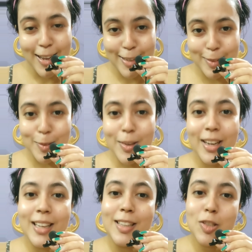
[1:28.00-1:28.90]
তো
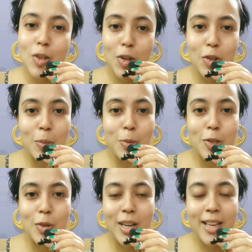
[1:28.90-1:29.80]
চলো চটপট
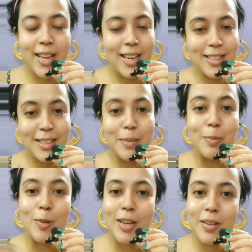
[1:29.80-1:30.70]
চলে যাই আজকের
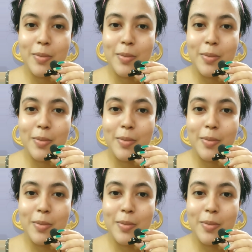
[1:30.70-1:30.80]
মূল